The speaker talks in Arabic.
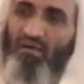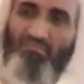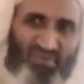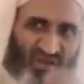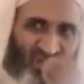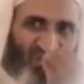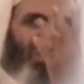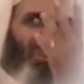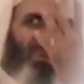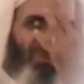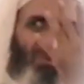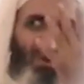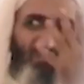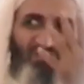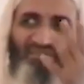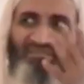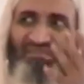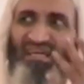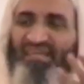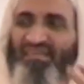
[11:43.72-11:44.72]
عمر له
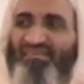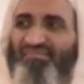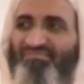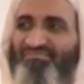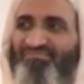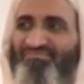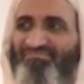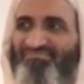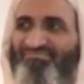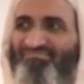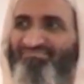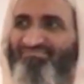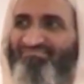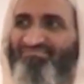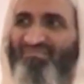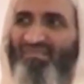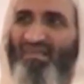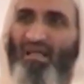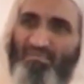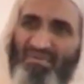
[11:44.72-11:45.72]
فمه بالطين
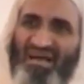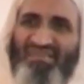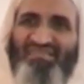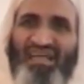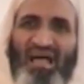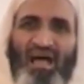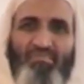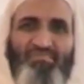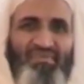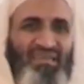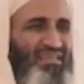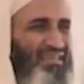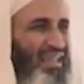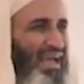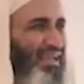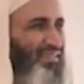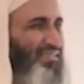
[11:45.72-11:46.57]
كما صح به